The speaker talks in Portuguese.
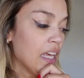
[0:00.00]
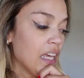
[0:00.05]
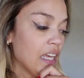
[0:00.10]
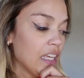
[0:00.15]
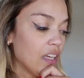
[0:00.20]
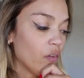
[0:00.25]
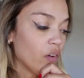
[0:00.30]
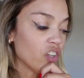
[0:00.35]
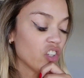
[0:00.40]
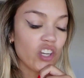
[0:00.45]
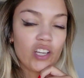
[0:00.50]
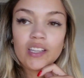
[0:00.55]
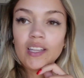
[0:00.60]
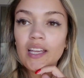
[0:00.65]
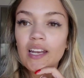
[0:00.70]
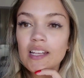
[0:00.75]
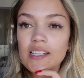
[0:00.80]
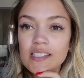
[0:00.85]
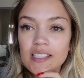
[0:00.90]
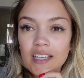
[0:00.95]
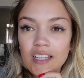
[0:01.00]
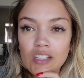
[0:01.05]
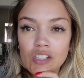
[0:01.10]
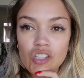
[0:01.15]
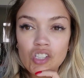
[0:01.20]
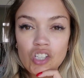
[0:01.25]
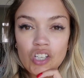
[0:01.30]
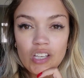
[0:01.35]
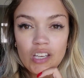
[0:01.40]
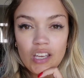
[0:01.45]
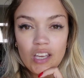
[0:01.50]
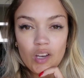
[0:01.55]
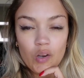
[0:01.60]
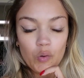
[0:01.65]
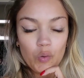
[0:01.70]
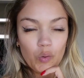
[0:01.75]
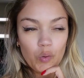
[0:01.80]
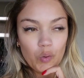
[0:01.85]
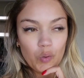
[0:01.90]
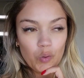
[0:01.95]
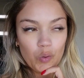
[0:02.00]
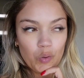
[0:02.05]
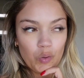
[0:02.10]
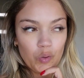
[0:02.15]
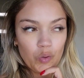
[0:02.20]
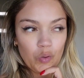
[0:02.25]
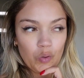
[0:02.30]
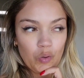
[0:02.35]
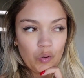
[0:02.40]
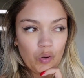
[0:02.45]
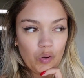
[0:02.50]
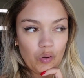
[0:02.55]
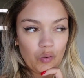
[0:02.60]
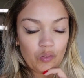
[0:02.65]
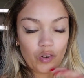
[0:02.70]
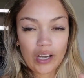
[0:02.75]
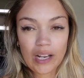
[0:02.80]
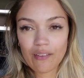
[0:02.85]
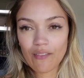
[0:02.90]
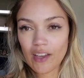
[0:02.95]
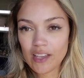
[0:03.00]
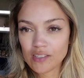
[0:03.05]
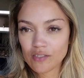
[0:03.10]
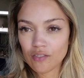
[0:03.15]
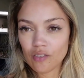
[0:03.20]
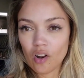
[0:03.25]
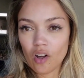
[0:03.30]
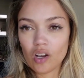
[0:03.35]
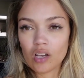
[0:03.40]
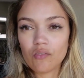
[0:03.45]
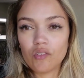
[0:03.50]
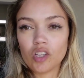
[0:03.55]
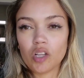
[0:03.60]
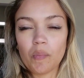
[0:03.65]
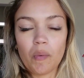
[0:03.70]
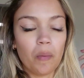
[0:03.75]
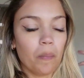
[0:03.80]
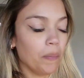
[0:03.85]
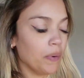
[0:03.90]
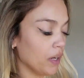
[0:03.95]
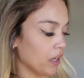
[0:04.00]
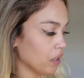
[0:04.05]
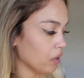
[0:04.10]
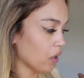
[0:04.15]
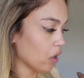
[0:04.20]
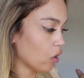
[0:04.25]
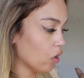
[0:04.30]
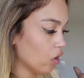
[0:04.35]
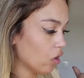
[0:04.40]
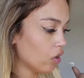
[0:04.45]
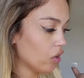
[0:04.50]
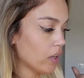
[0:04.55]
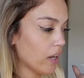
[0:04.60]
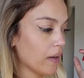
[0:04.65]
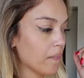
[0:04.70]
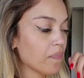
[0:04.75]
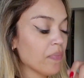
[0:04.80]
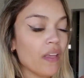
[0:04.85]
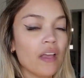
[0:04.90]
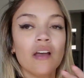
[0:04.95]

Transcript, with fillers: E eu achei interessante. Eu vou gravar esse vlog, vou tomar um banho agora,